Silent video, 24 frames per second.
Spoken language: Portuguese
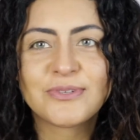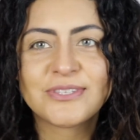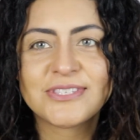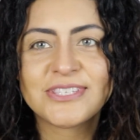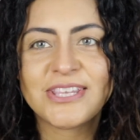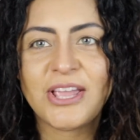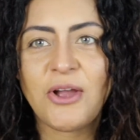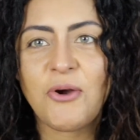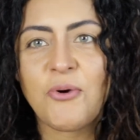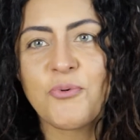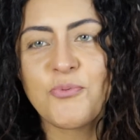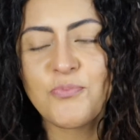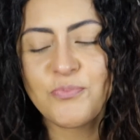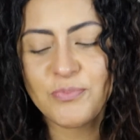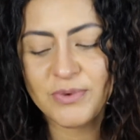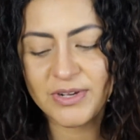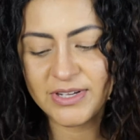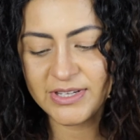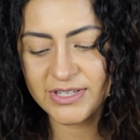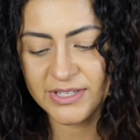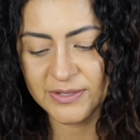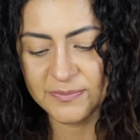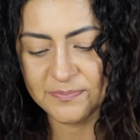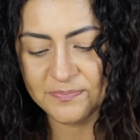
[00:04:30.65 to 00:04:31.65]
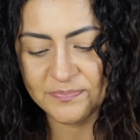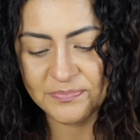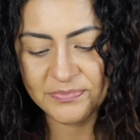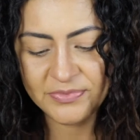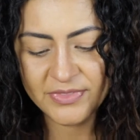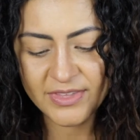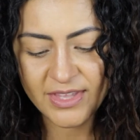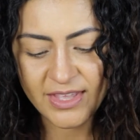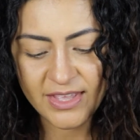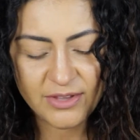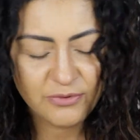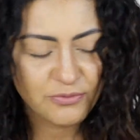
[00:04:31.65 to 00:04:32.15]
se é alguma
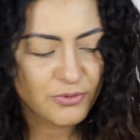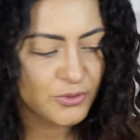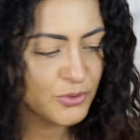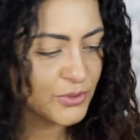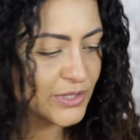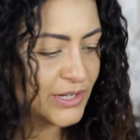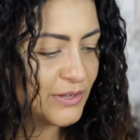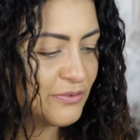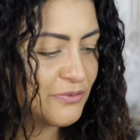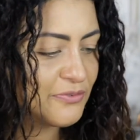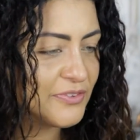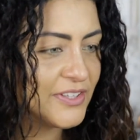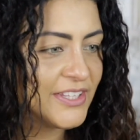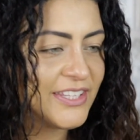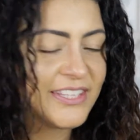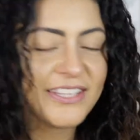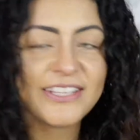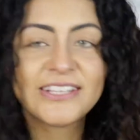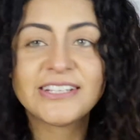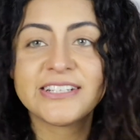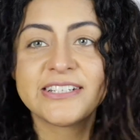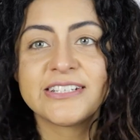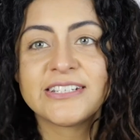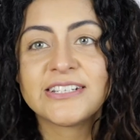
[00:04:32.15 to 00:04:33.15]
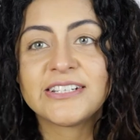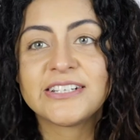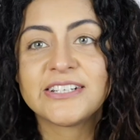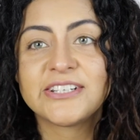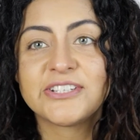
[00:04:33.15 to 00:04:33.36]
fotografia,